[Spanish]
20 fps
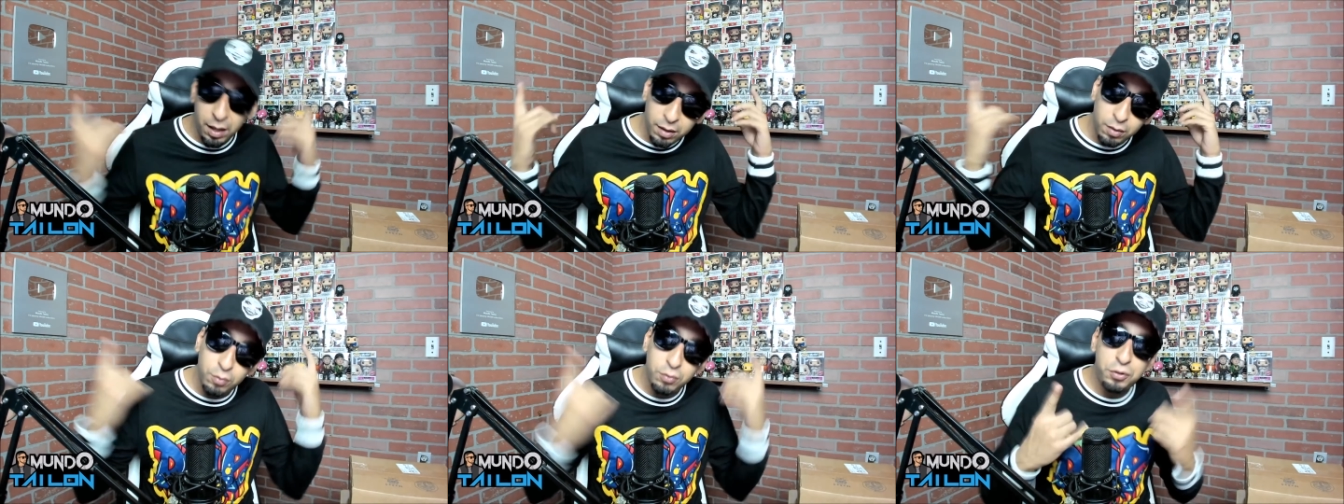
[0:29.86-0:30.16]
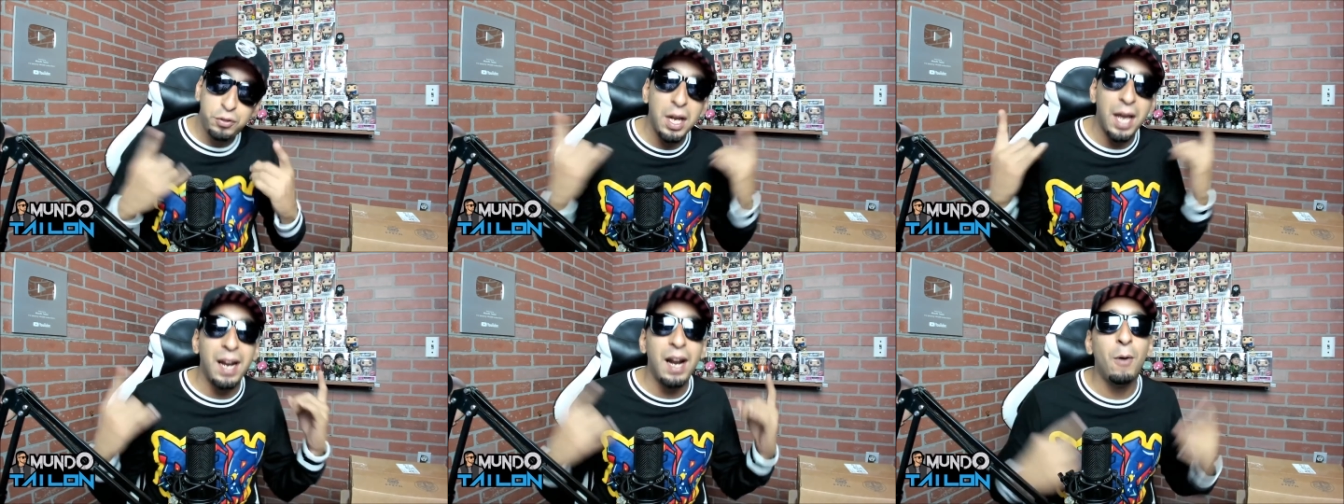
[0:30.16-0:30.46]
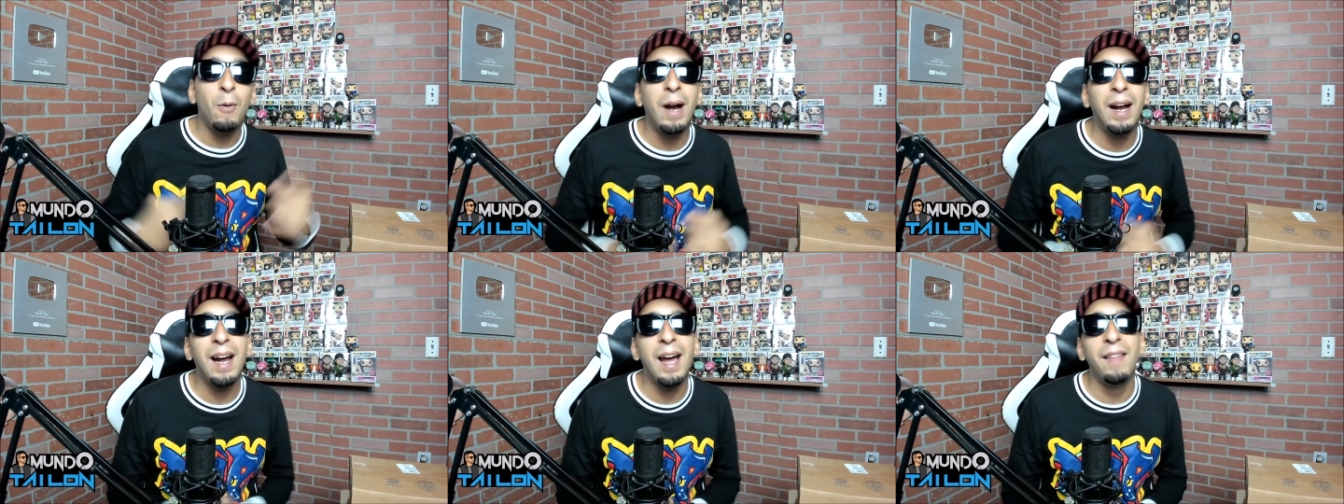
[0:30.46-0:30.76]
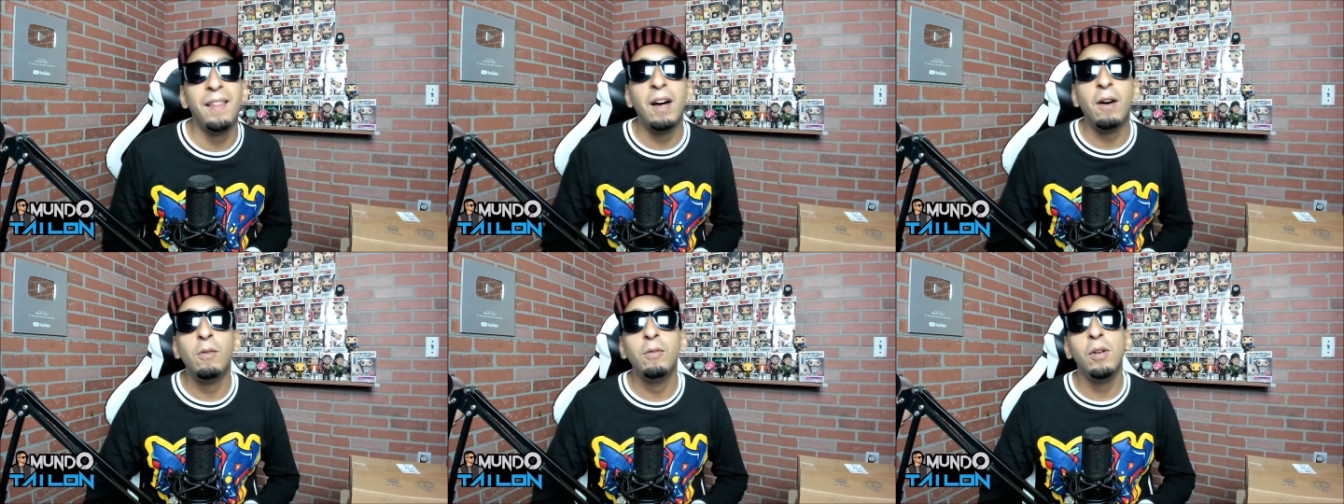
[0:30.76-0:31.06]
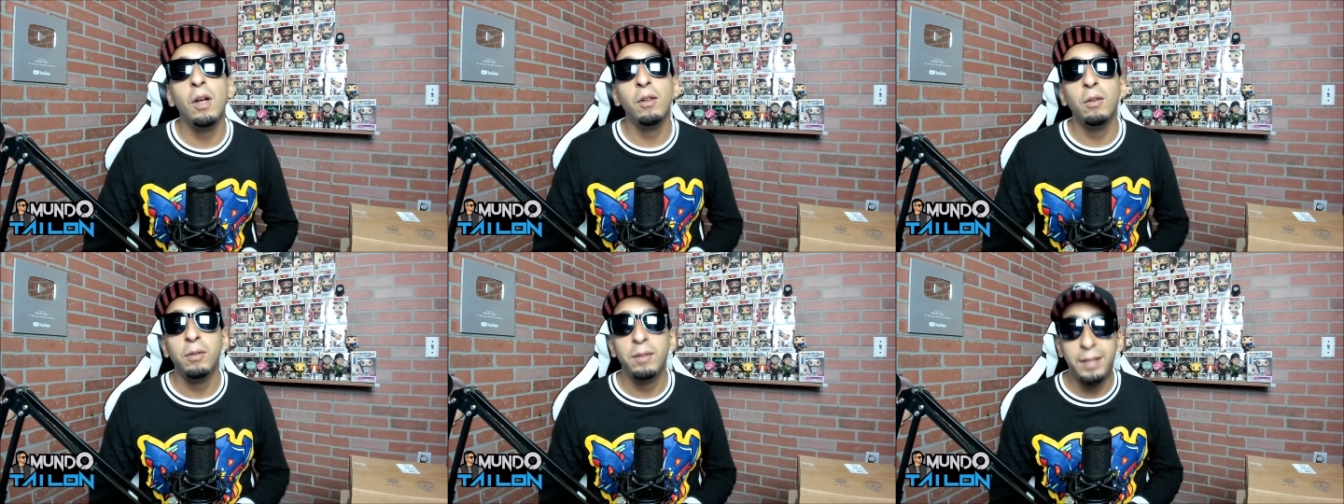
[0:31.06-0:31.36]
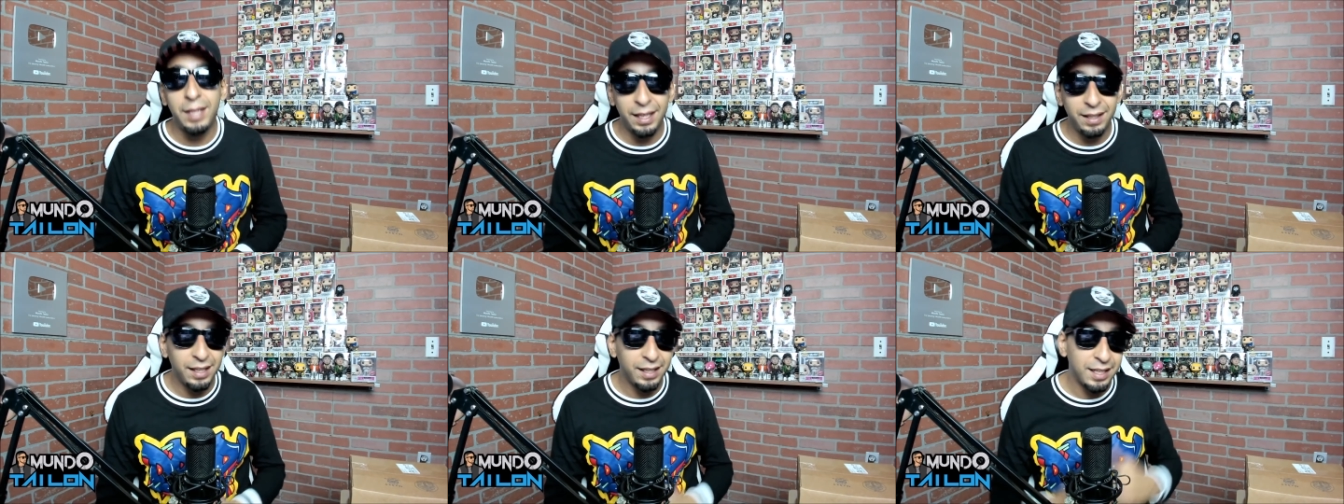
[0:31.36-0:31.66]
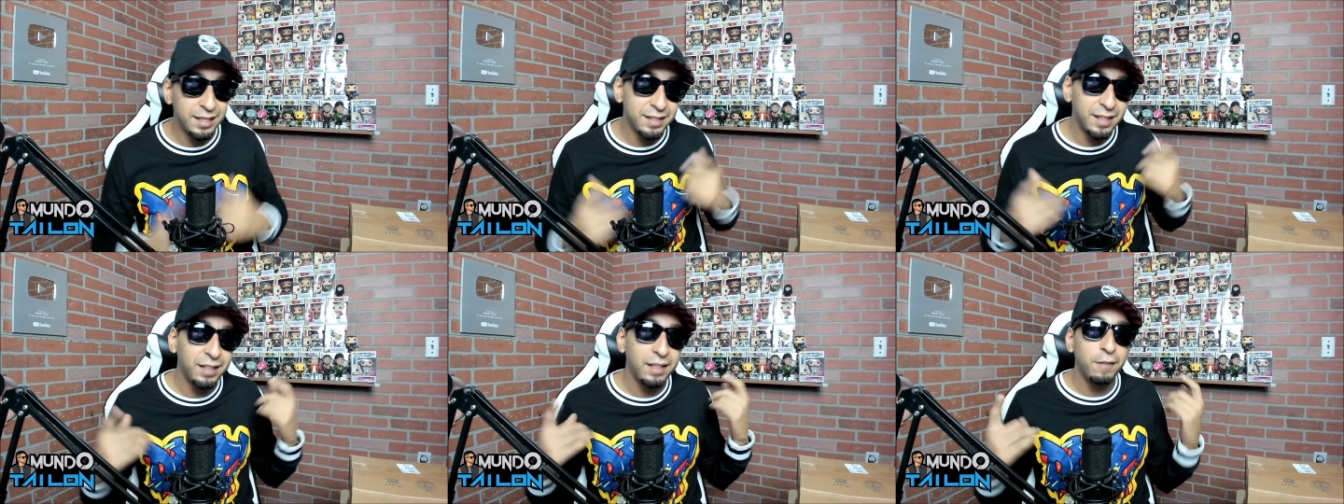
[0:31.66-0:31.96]
Un charao a cada uno de ustedes
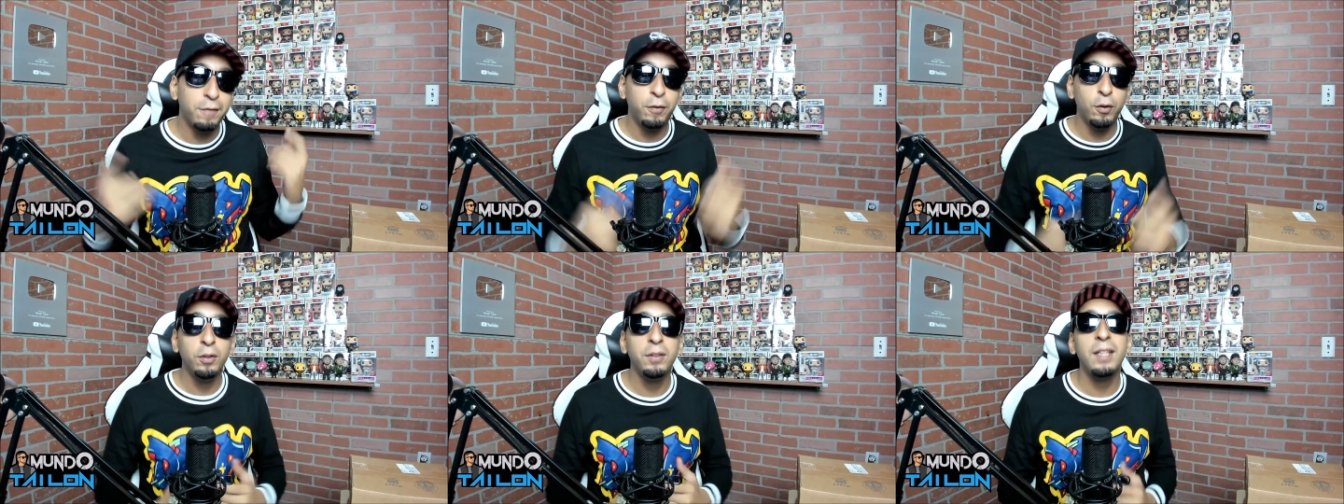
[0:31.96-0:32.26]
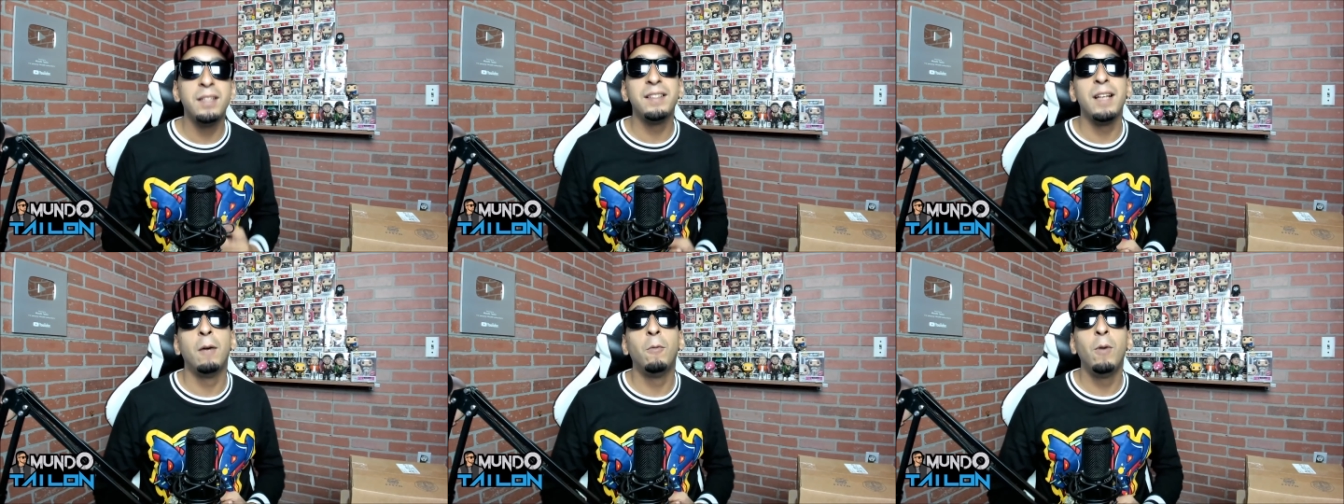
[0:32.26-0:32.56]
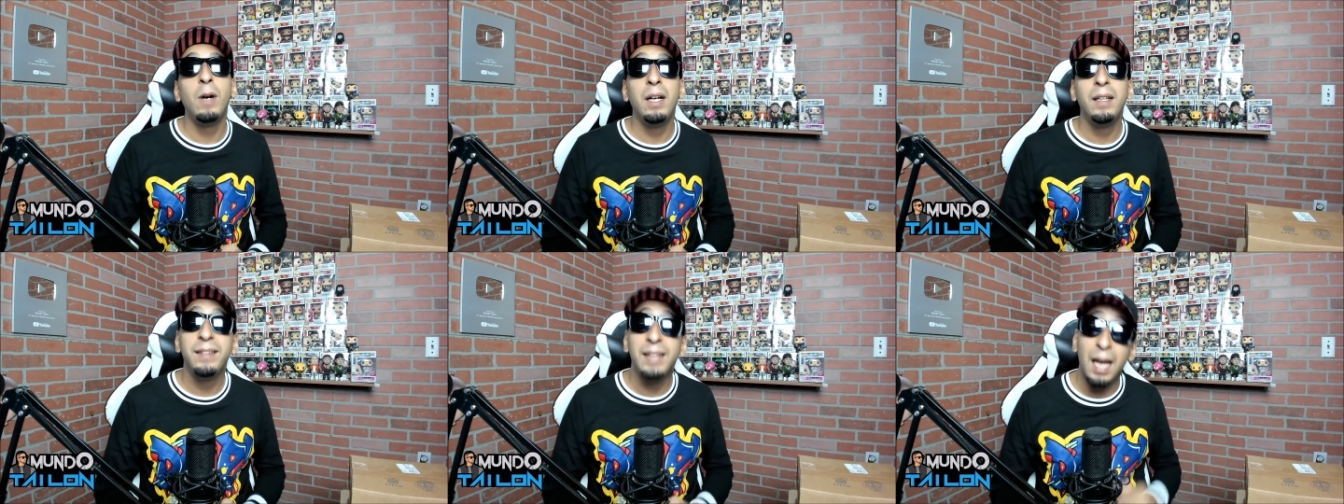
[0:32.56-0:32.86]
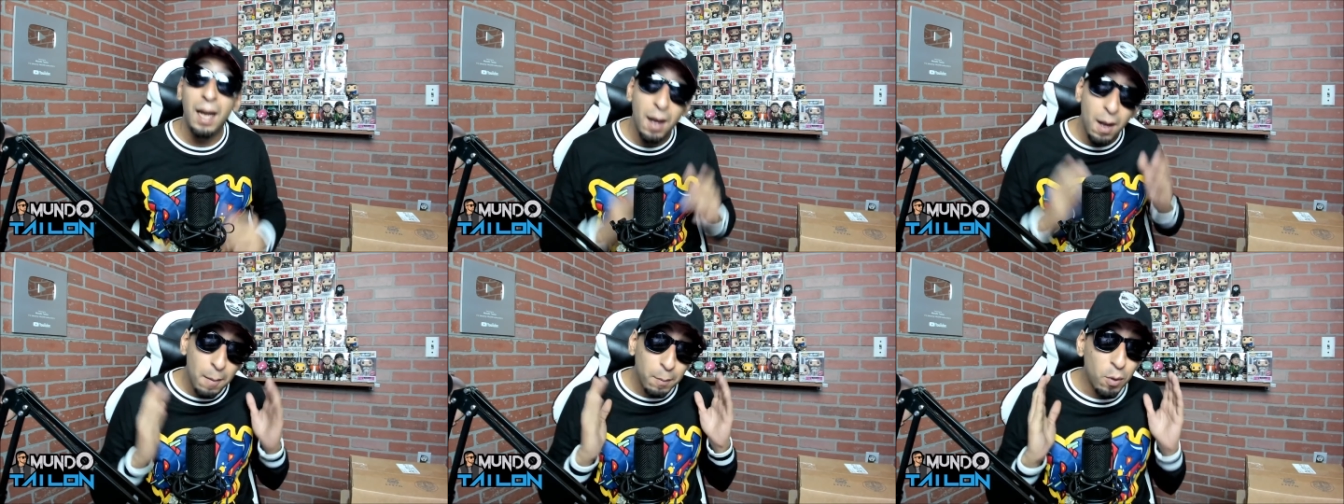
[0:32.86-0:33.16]
que se disfrute esa vuelta.